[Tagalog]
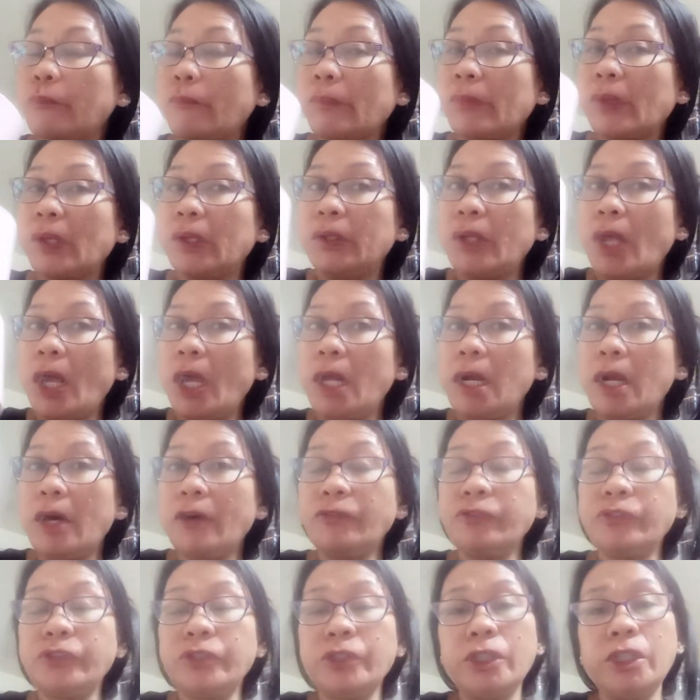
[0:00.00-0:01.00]
dahil
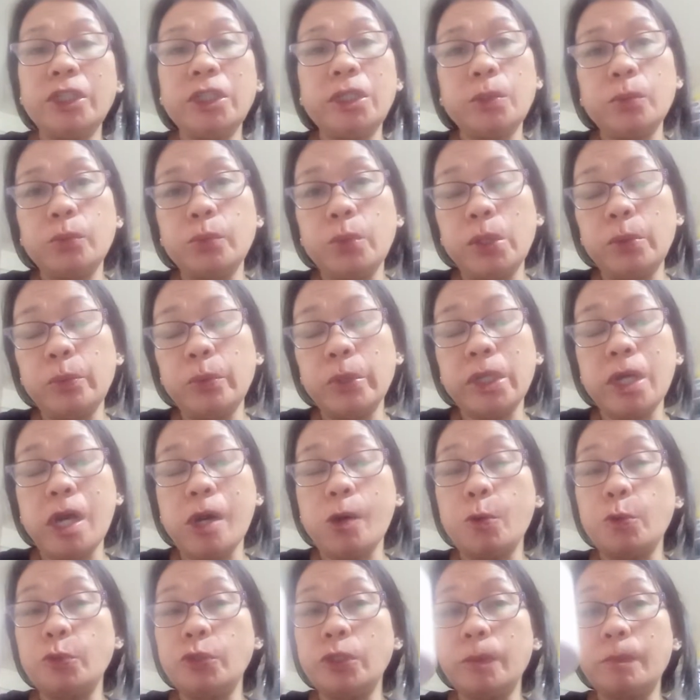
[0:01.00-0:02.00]
after one week
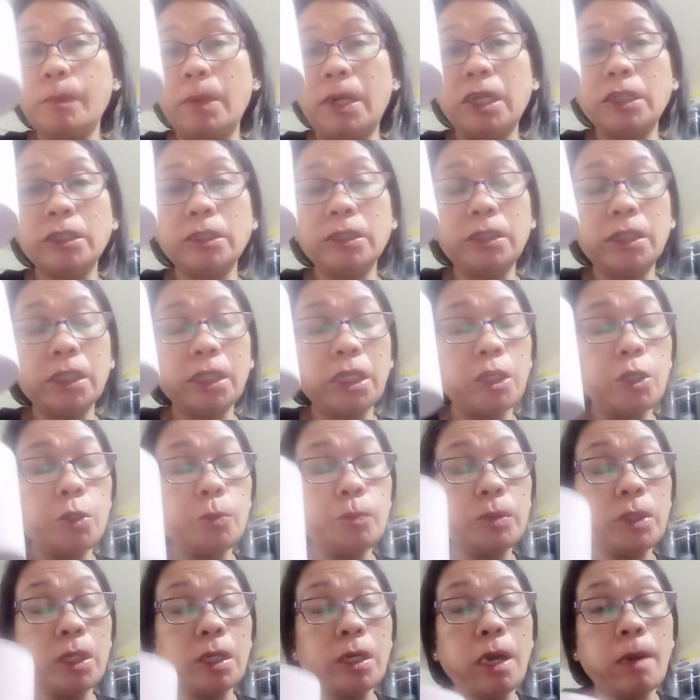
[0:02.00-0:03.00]
ako, nagbalik na
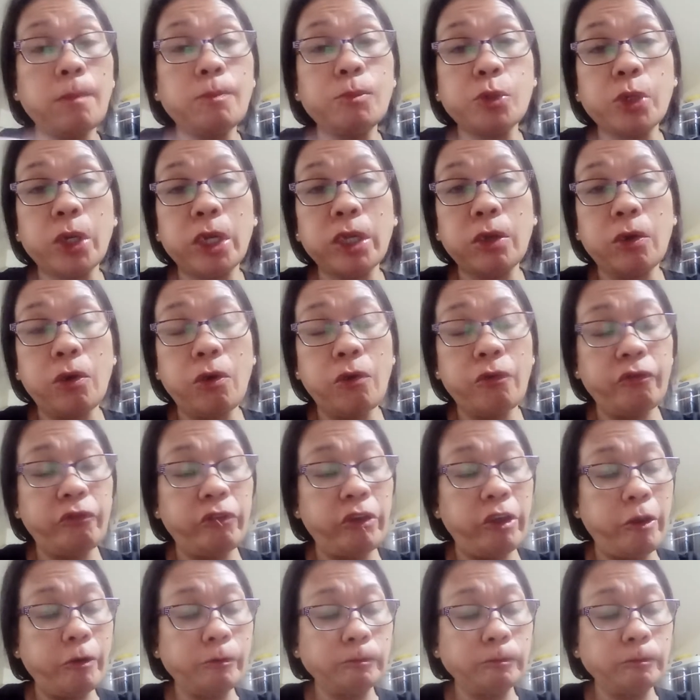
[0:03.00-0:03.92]
nag-inom ng Kamungay Coffee.